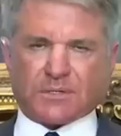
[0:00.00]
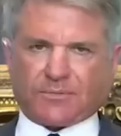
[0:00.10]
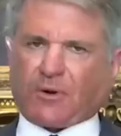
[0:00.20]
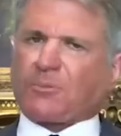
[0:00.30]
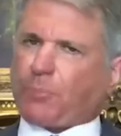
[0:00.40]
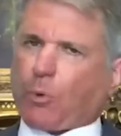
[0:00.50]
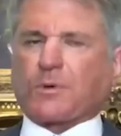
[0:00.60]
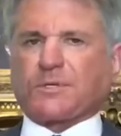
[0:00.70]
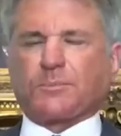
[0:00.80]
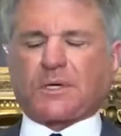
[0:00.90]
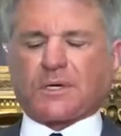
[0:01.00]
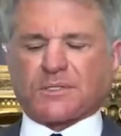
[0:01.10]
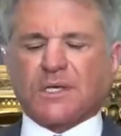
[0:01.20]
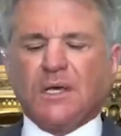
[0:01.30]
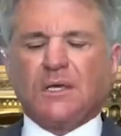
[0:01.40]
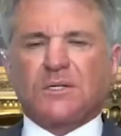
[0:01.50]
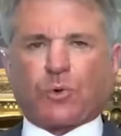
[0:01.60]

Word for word: Nhưng ông McCaul gọi điều đó